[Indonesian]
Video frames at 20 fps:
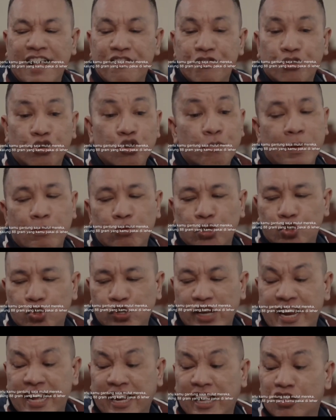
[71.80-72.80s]
orangnya
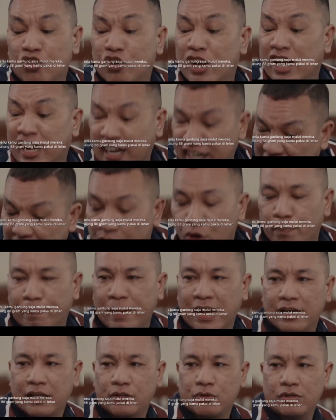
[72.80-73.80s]
lucu banget,
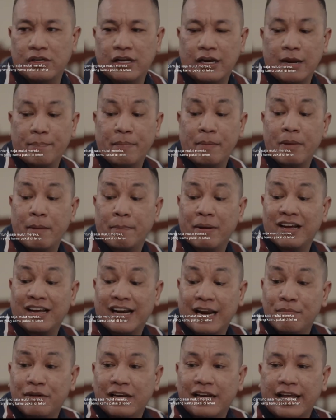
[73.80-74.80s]
parah.
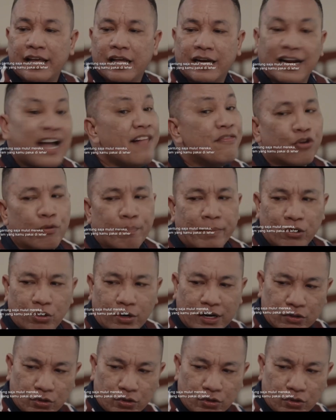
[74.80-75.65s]
Digabung jadi satu,